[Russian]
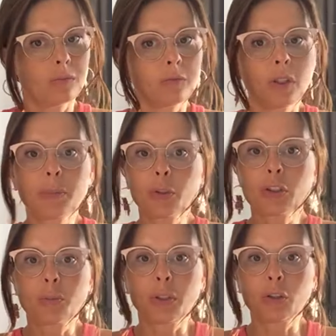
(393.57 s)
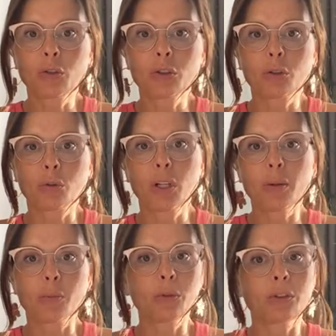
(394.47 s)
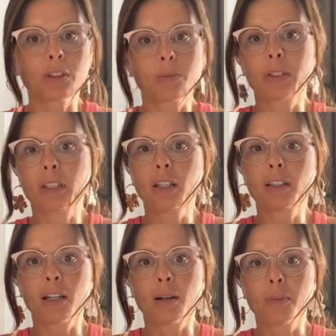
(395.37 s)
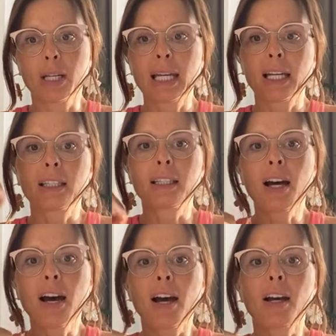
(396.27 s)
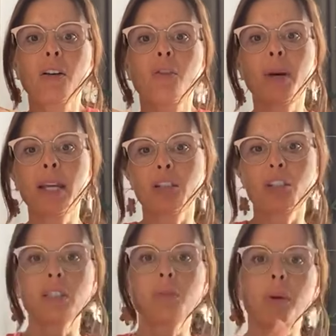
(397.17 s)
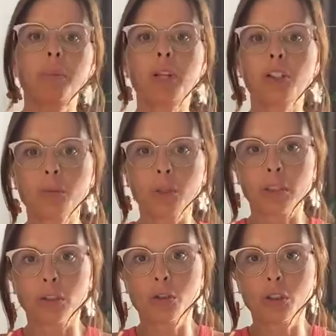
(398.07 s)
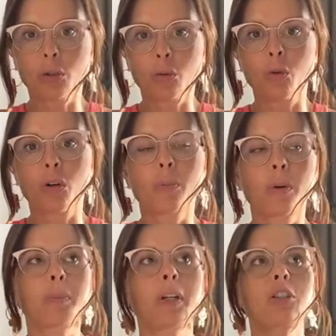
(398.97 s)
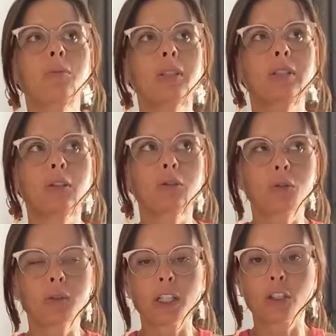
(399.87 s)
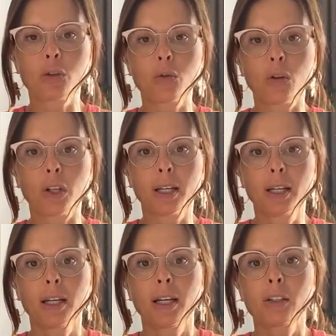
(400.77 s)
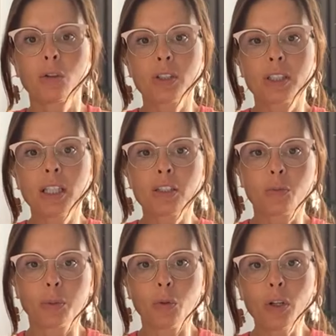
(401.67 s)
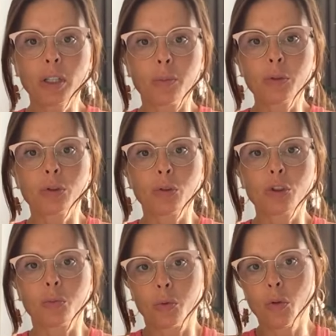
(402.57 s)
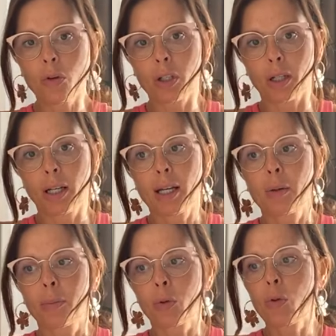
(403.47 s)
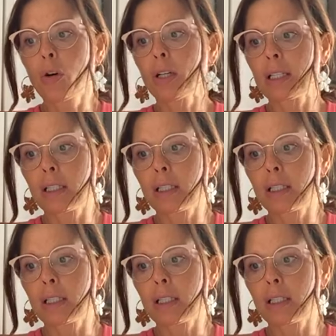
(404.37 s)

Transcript: вы просто перейдете туда и будете смотреть там. Да, в моей жизни по-прежнему остается декор, по-прежнему остается онлайн-школа, но здесь в блоге будет очень много про